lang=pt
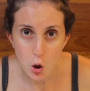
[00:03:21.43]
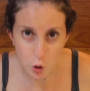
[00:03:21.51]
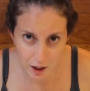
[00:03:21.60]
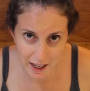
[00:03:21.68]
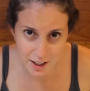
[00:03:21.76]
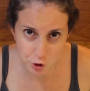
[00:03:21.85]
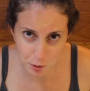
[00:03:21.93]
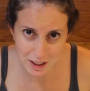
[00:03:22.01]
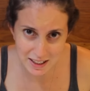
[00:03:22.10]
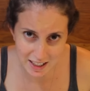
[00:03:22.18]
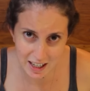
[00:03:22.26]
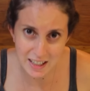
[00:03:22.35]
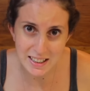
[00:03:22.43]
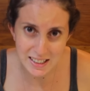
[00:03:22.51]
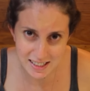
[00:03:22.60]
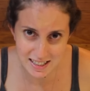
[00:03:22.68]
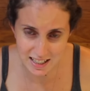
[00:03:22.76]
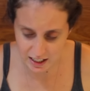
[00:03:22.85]
Conhece uma Adriana?
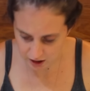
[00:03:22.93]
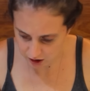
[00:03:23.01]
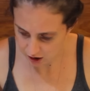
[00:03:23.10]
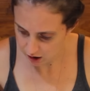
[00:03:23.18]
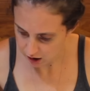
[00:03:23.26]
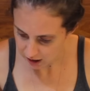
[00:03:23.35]
Sim.